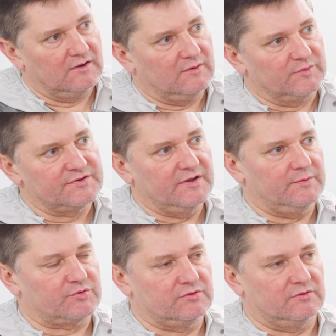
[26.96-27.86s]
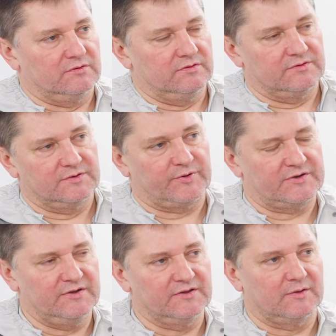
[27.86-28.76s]
А, мы знаем, что за
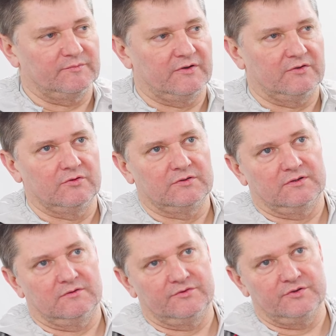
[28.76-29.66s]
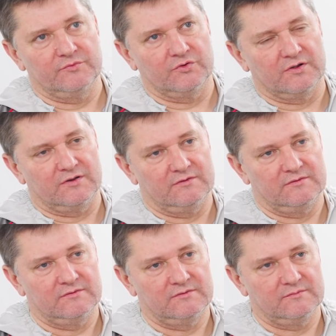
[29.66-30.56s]
последние там два года очень много
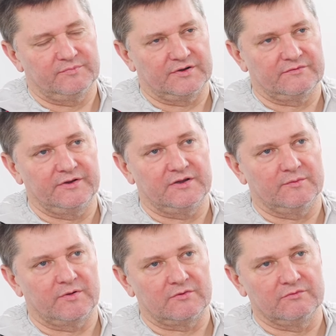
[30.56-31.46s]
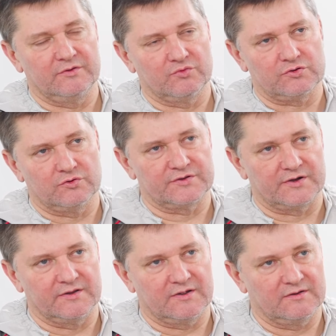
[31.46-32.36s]
производителей оборудования ушло с
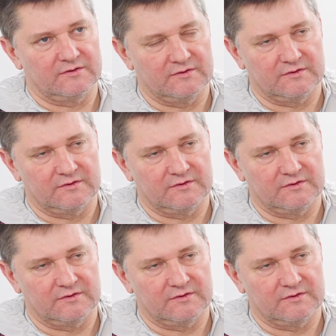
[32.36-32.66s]
рынка.